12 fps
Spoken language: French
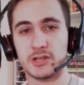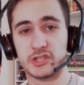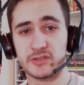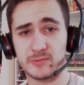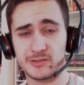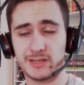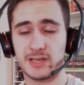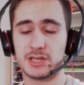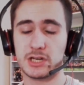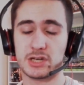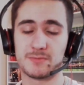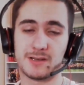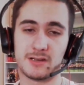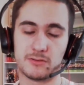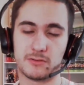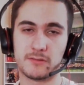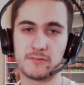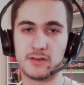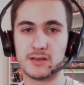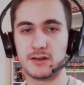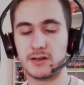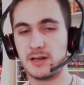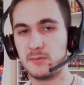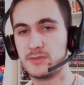Ce manga, il cherche pas à glorifier
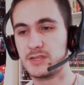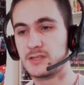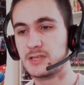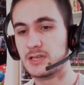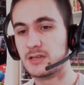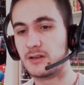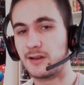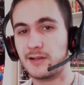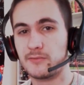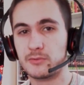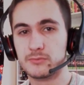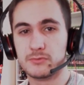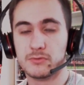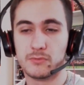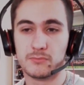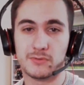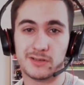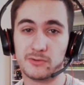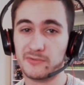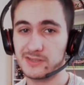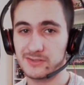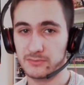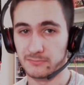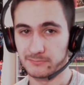euh, l'amitié, euh, l'aventure ou les
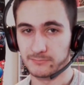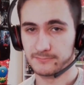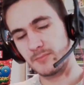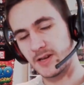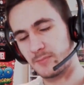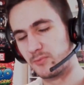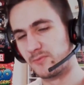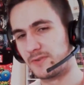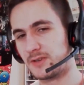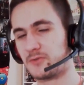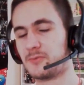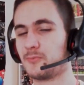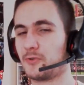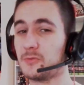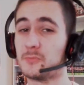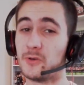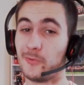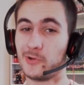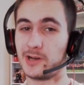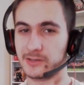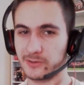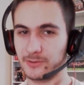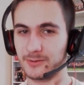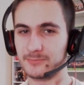convictions, mais à prouver qu'une brute peut avoir un
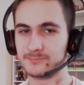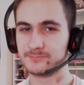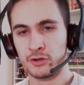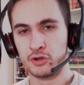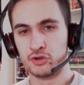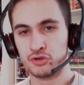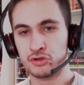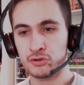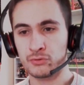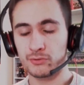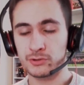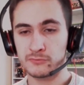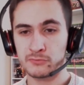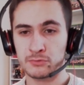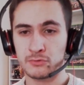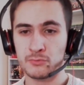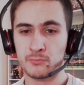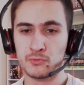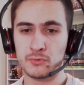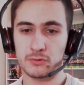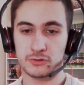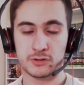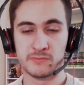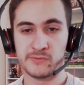cœur. Sinon, au niveau de l'humour,
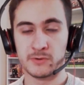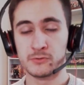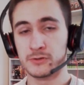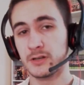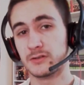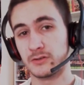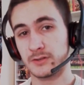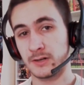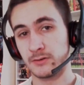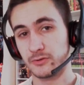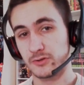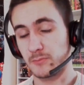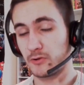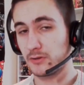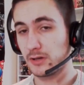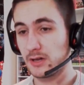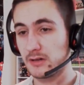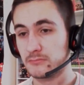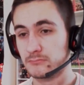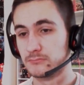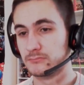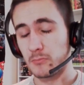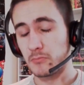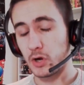ce qui fait le trait central de ce manga,
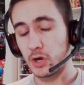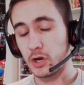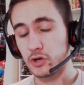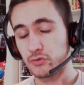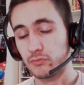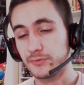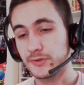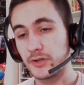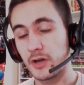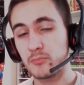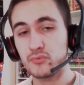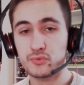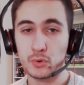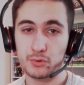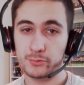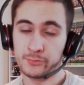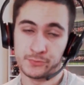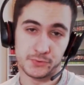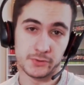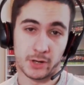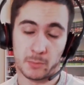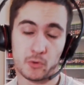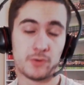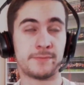bah, je trouve ça plutôt réussi. Hein.
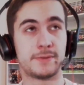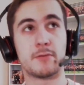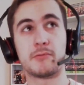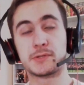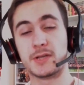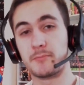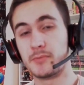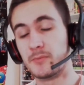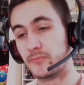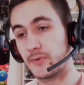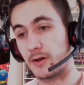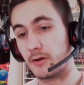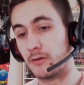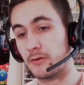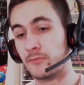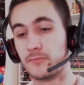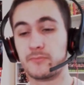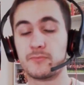Bon, évidemment, ça va pas me faire, euh,